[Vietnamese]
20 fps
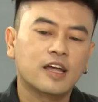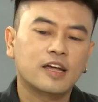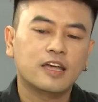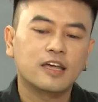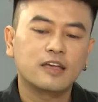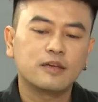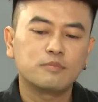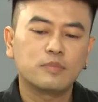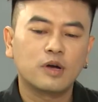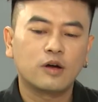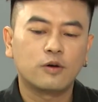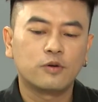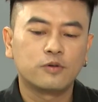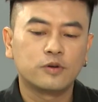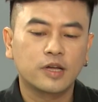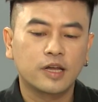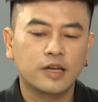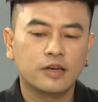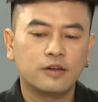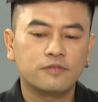cái
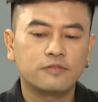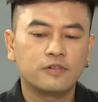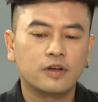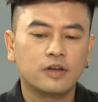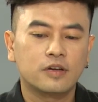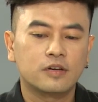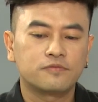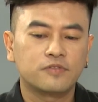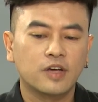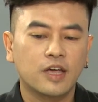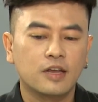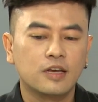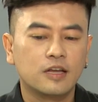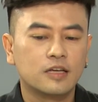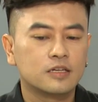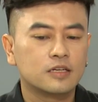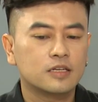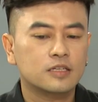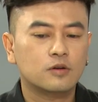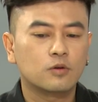màu này nó vẽ, vẽ
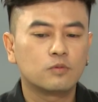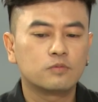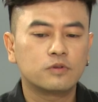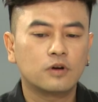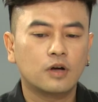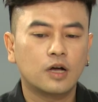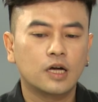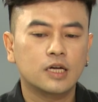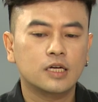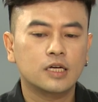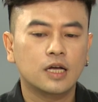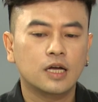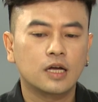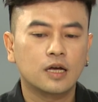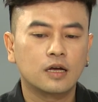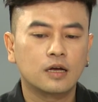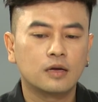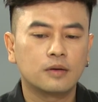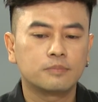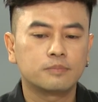lên nó cũng khoảng
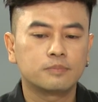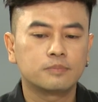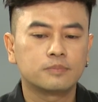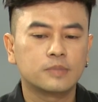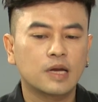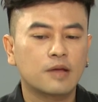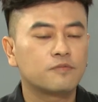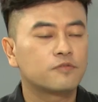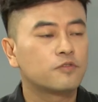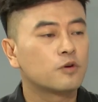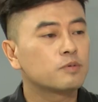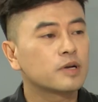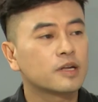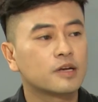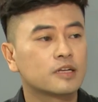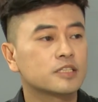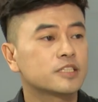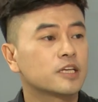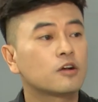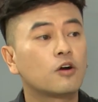uh, um, 5 phút là
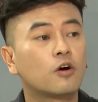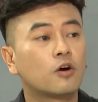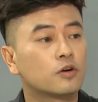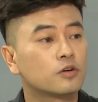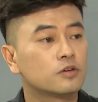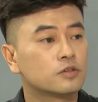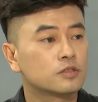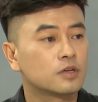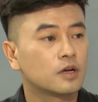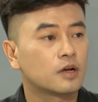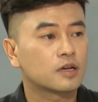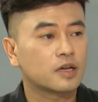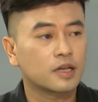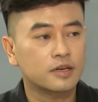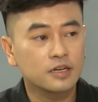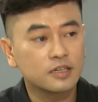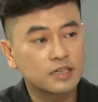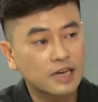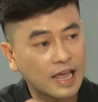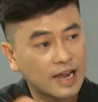nó sẽ khô ở
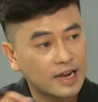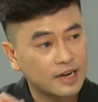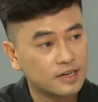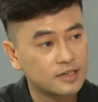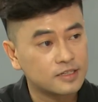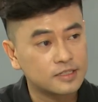cái đường lai á,